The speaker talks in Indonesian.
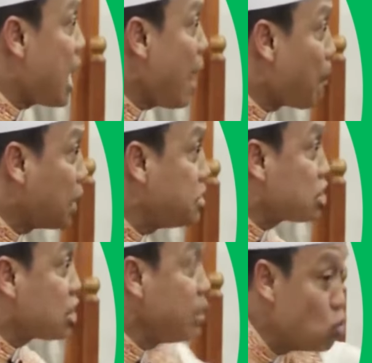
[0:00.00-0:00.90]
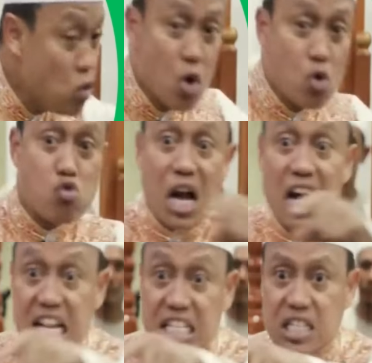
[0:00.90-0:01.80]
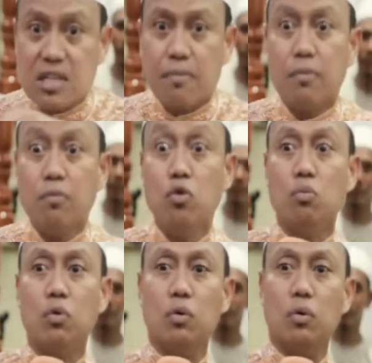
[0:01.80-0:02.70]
Kenapa? Istrimu kurang ngajar sama ibumu.